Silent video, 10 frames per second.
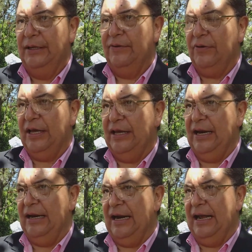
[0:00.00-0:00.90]
como
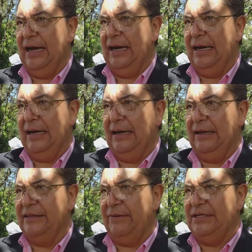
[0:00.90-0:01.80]
decía mi padre, ¿eh? que
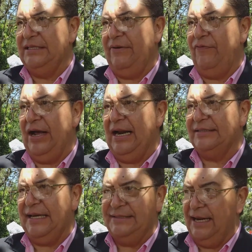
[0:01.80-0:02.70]
era maestro de la UNAM,